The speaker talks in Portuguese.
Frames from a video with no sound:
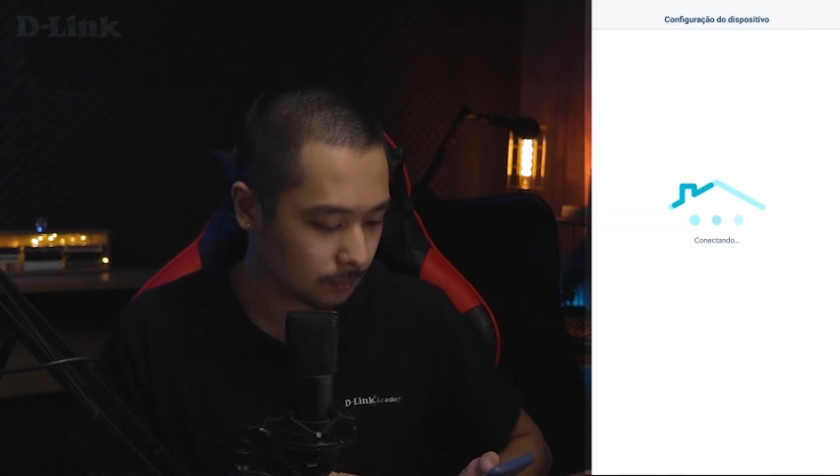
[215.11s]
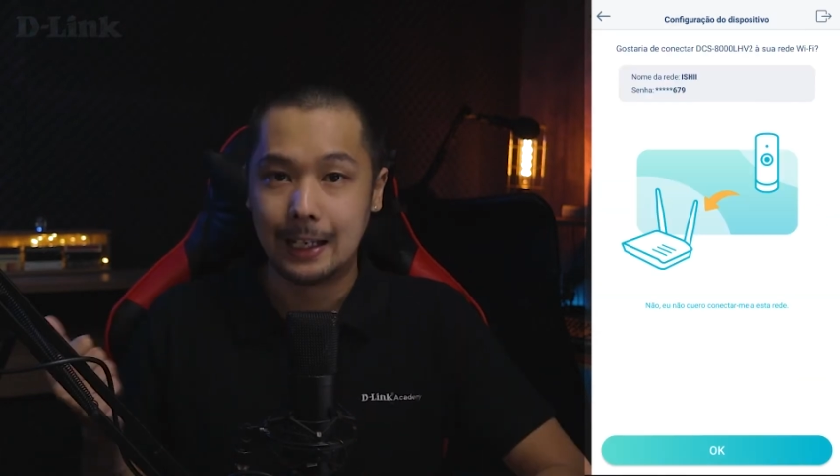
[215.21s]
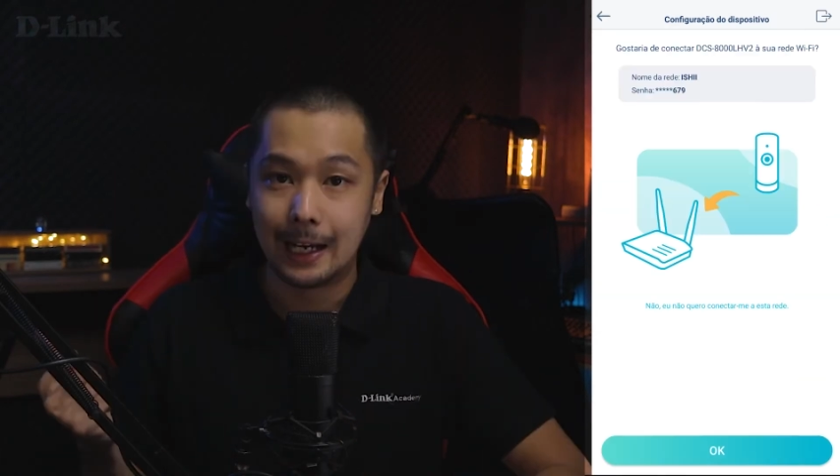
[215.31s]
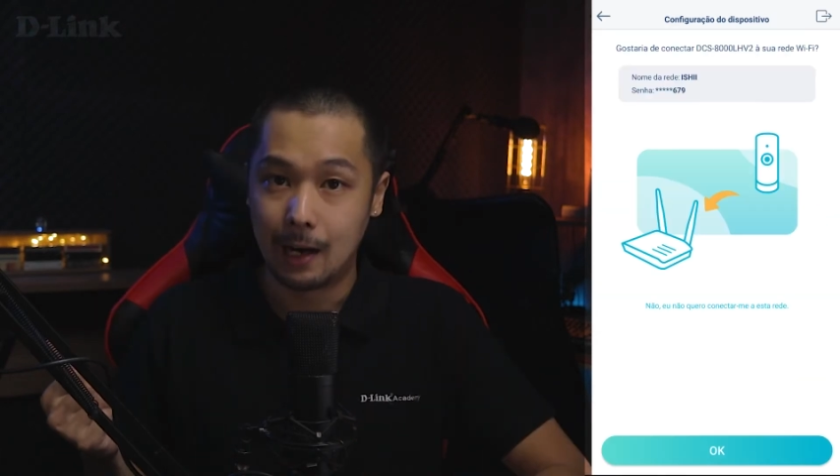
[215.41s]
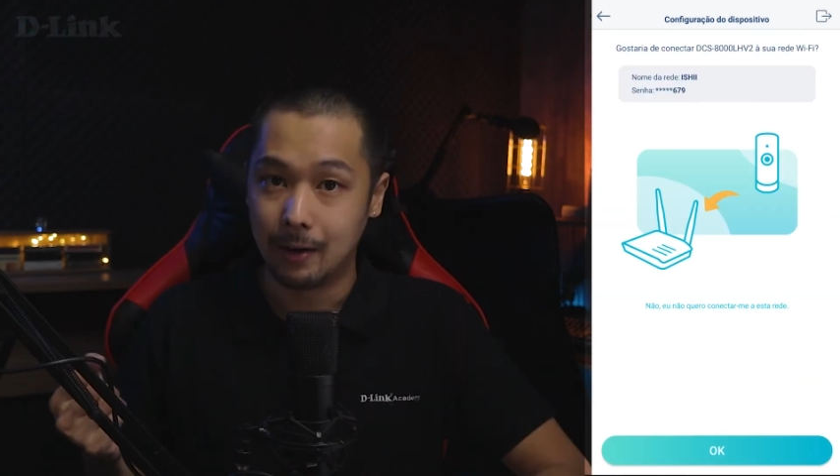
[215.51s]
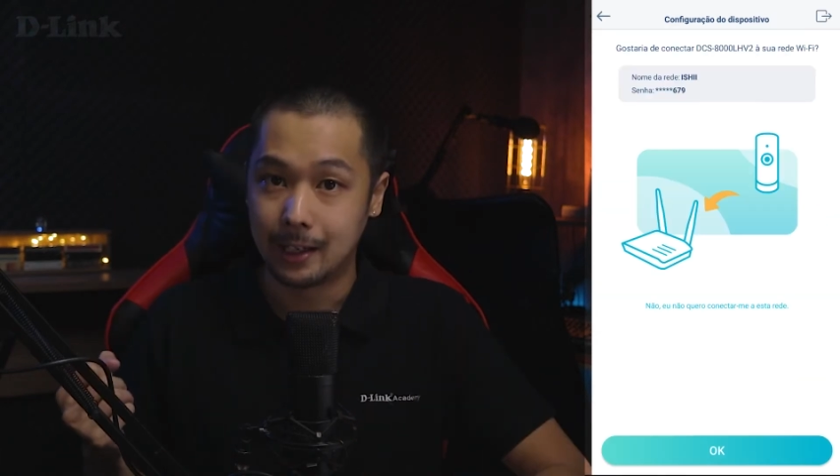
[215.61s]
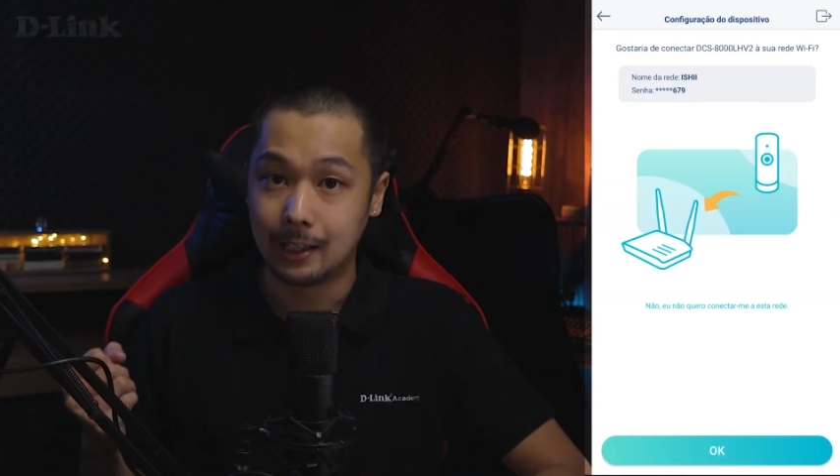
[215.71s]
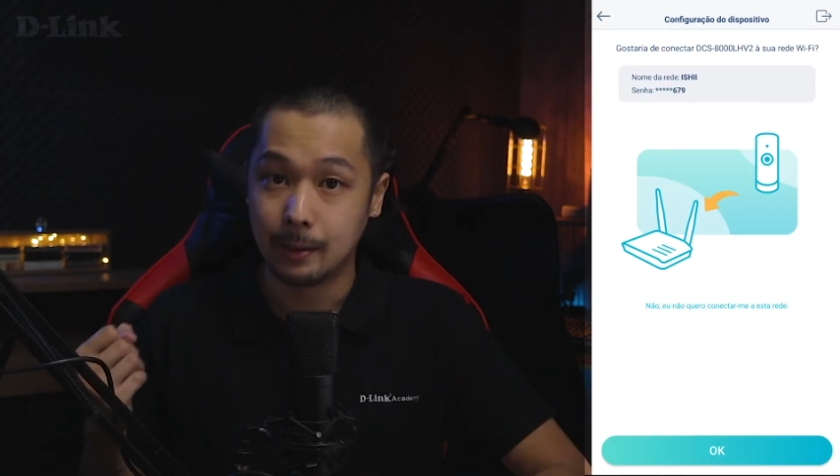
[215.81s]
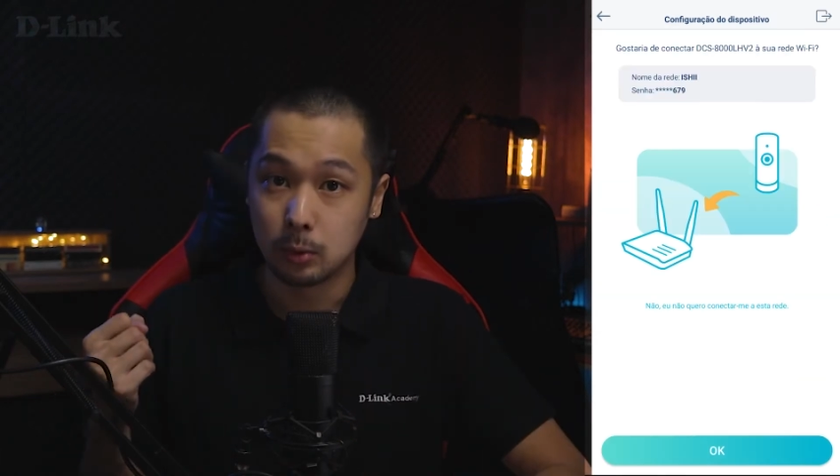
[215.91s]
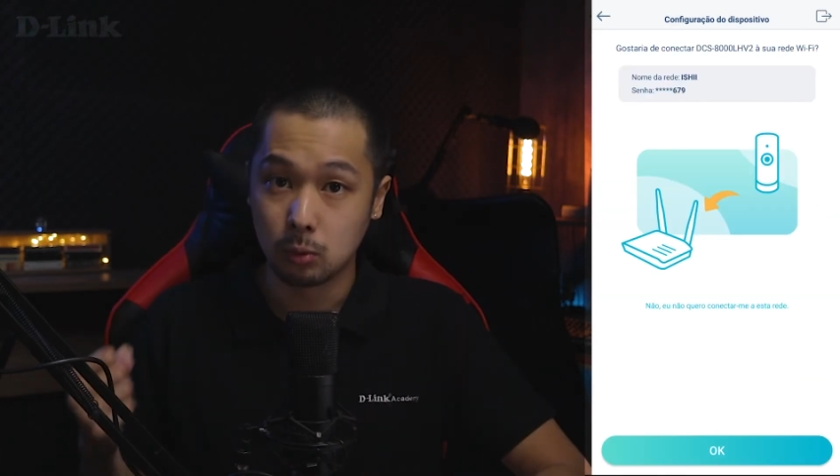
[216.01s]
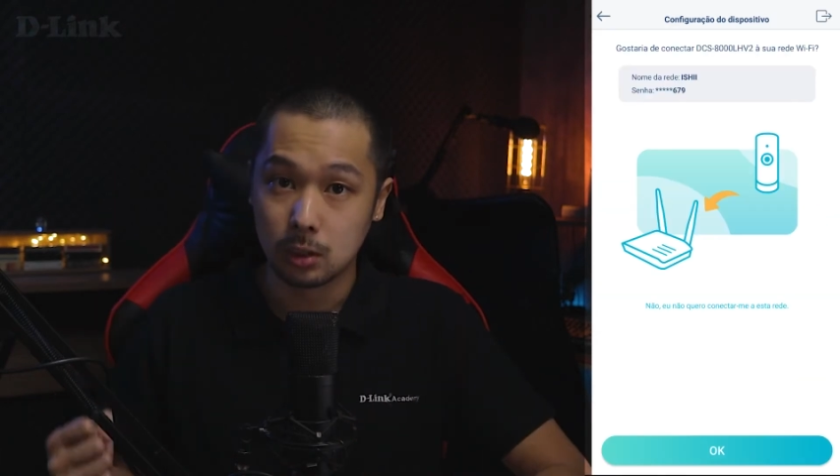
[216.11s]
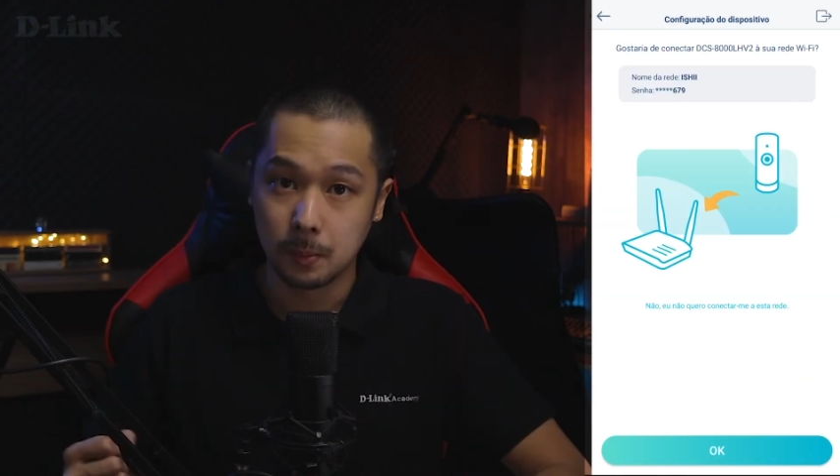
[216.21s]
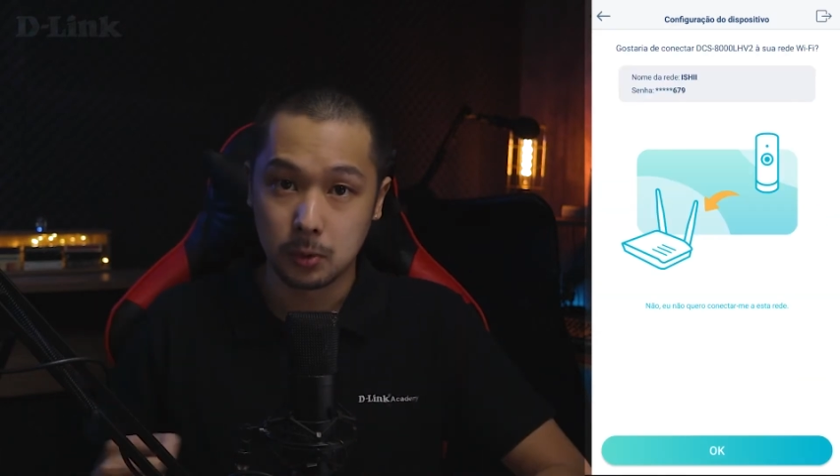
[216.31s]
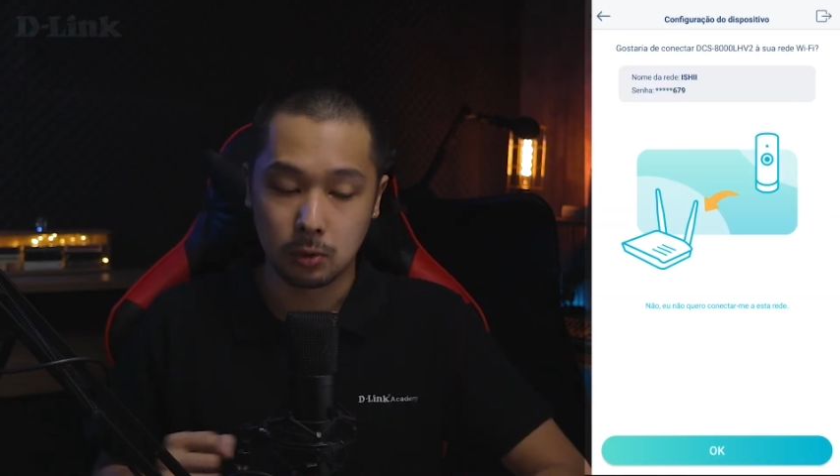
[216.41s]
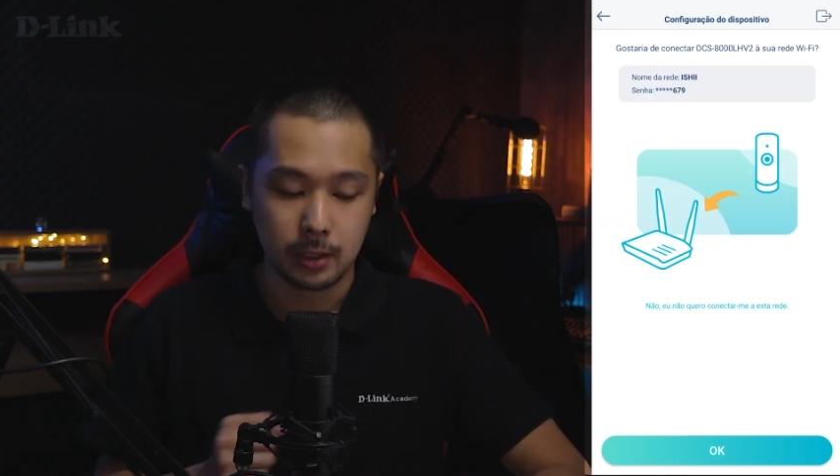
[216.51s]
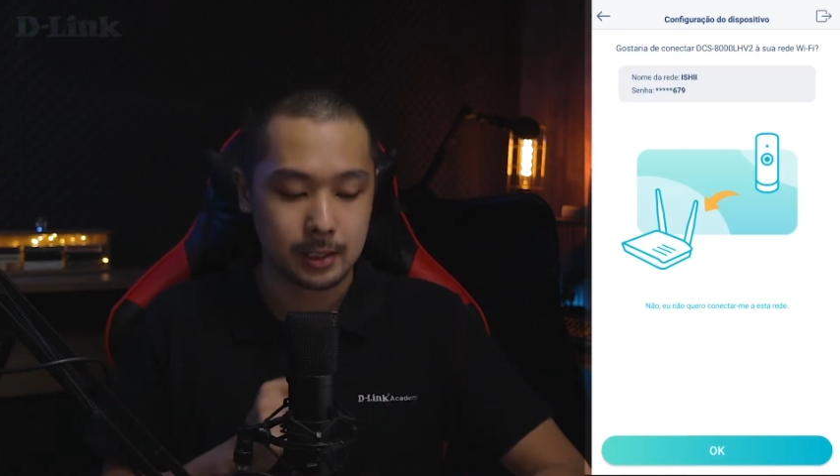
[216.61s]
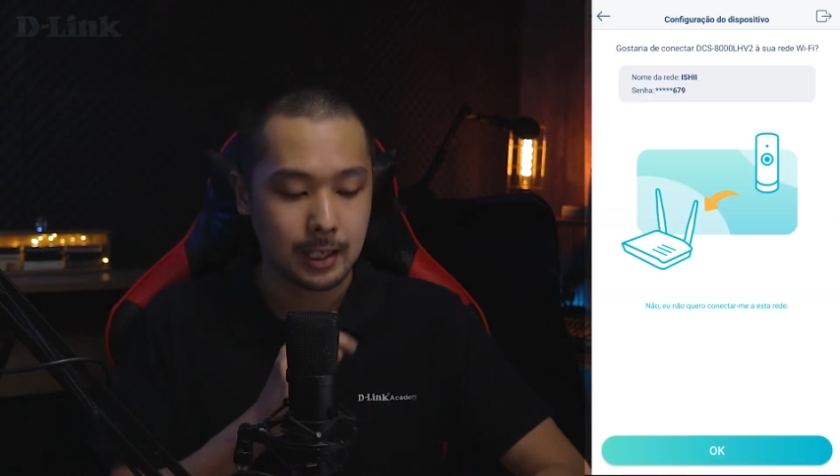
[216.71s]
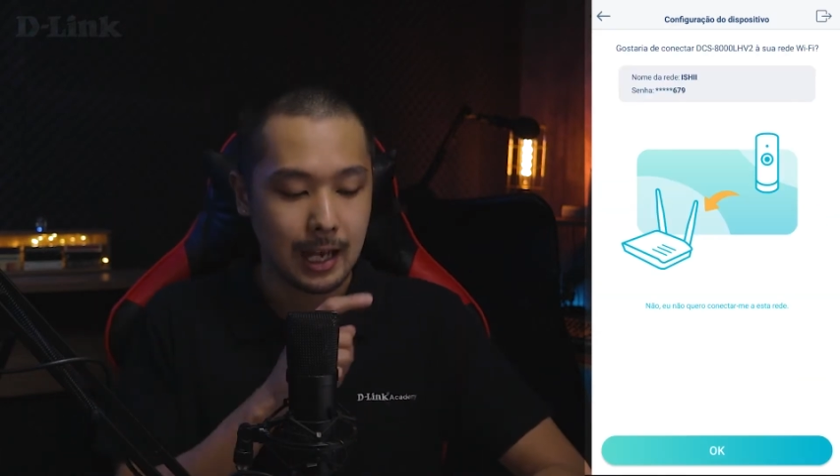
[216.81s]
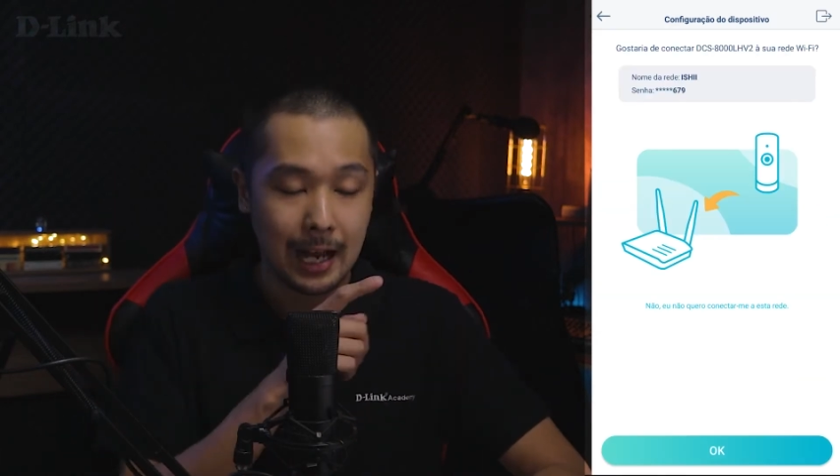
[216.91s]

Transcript: Legal, aqui temos duas opções.